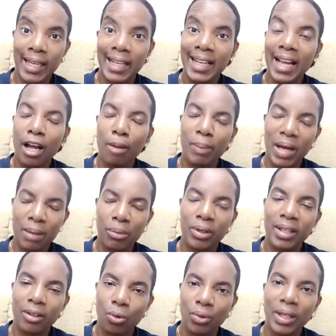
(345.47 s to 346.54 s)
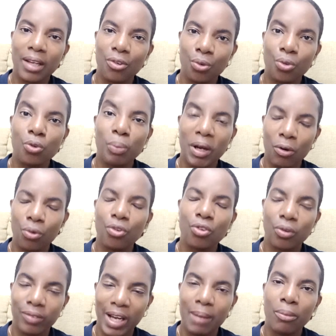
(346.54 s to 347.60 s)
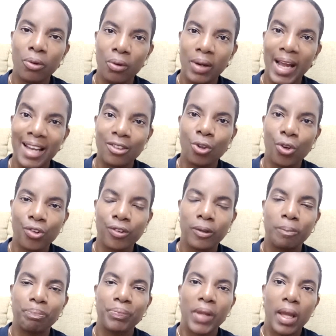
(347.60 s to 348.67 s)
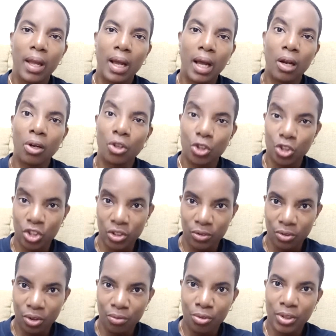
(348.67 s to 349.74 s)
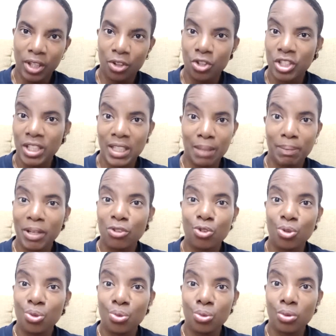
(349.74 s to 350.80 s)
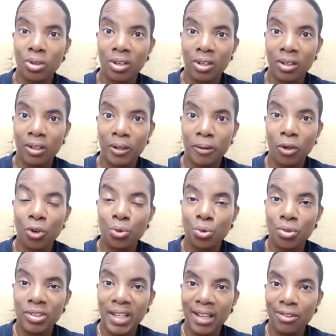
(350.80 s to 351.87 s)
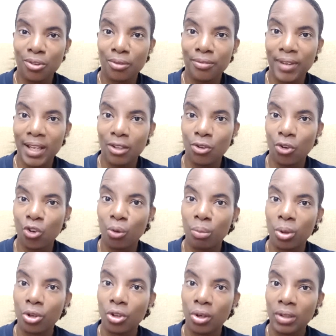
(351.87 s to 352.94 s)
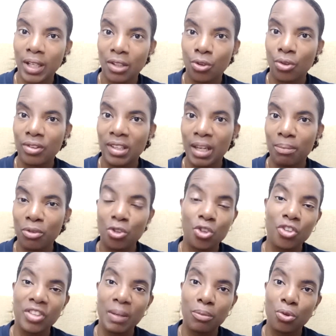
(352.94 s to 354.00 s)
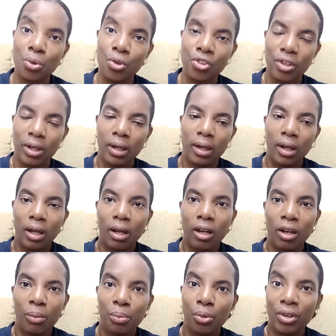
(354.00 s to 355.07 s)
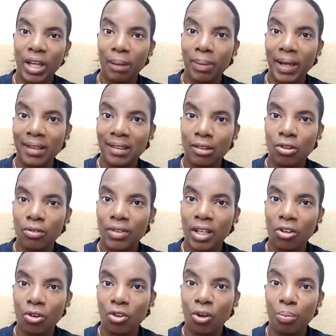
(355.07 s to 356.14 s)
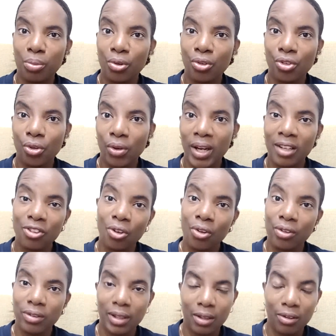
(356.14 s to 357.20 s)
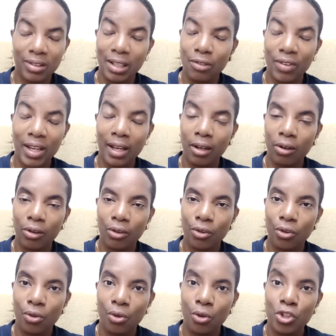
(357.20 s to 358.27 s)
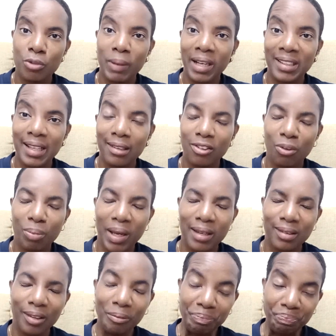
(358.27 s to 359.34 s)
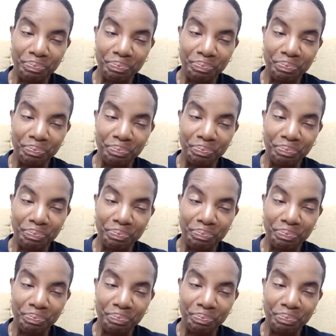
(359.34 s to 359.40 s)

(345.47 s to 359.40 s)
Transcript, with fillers: Et là, apparemment, les contractions, par contre, sont vraiment intenses. Alors, autant vous dire que je n'étais pas du tout euh, enthousiaste au fait qu'on me donne une deuxième dose euh, pour qu'après ça devienne encore plus euh, intense et que ça devienne cauchemardesque presque.